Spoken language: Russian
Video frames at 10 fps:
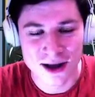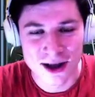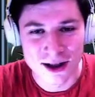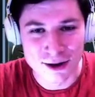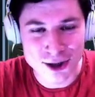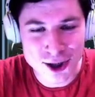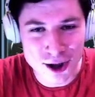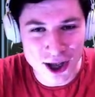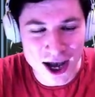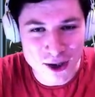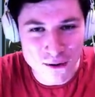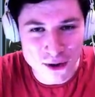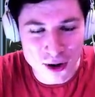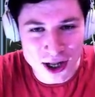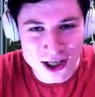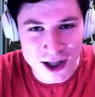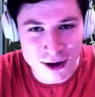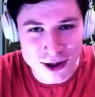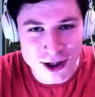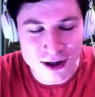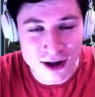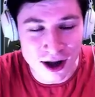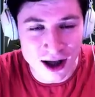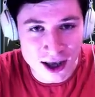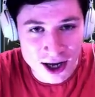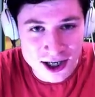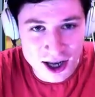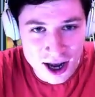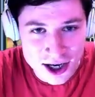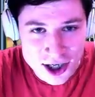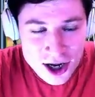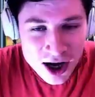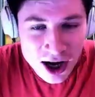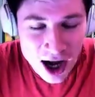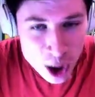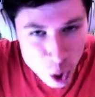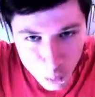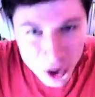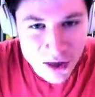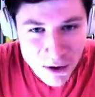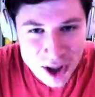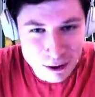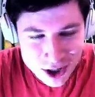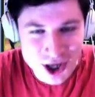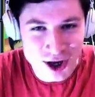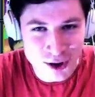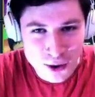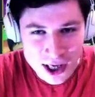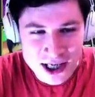Ну чё, ты готов ну, дуэлить на нож? Конечно, конечно. Готов отдавать нож кентух, если